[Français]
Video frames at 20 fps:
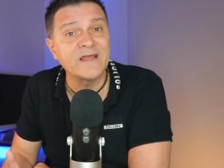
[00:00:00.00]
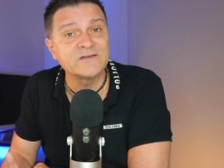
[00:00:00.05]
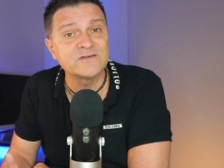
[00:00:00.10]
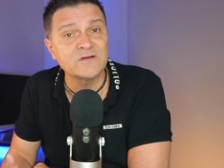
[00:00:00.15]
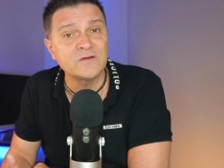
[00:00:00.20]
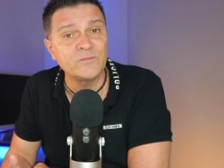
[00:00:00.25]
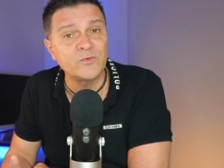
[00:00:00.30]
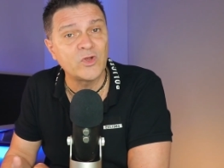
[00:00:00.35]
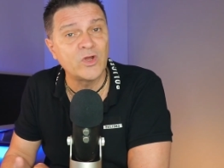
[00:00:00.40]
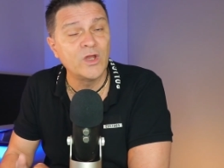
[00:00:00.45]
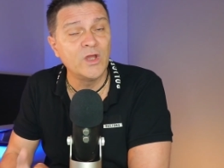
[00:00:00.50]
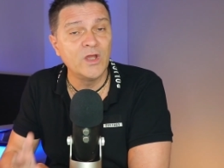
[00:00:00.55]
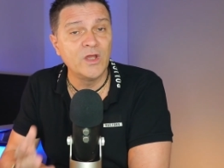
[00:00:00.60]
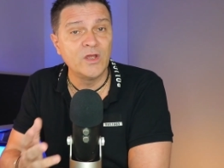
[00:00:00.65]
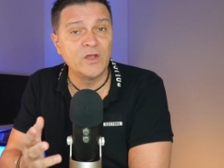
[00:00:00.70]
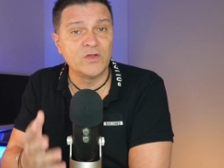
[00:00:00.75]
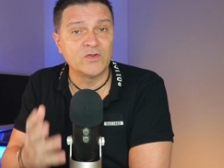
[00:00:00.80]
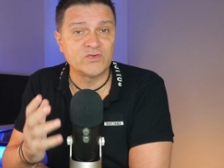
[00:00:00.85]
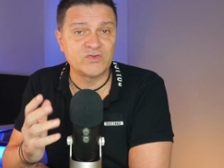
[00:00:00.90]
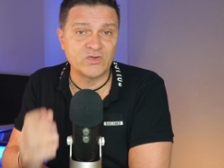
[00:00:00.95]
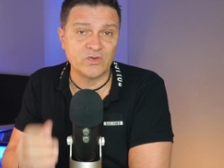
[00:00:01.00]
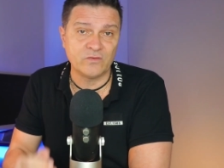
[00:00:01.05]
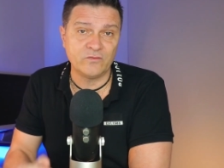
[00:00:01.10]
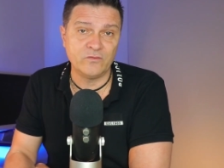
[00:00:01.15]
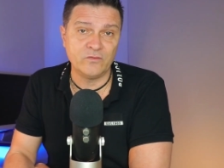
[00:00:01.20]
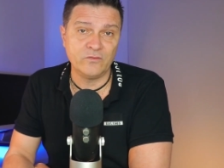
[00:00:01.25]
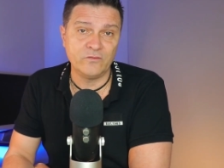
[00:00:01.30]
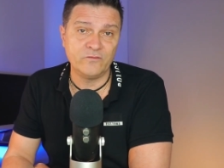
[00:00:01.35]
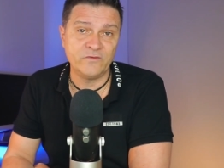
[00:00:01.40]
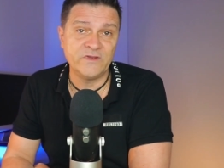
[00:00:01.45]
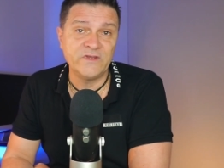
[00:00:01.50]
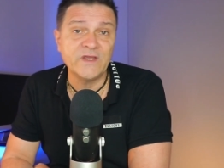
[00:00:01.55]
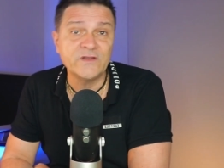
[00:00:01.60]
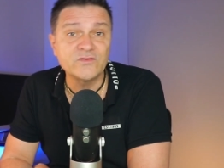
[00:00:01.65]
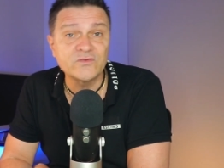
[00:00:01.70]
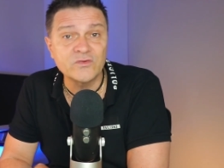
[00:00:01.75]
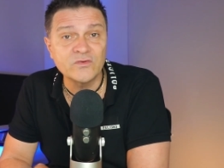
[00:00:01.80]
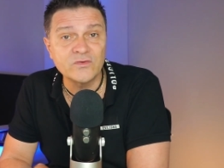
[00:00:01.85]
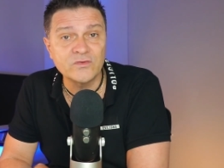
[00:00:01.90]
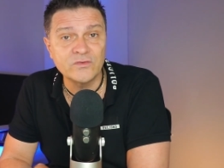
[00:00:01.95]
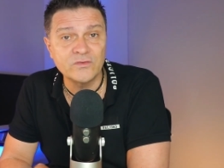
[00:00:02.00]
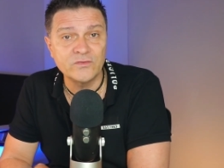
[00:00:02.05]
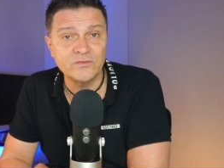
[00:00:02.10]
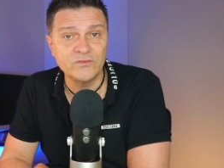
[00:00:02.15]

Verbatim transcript: exemple, sur vos vignettes euh,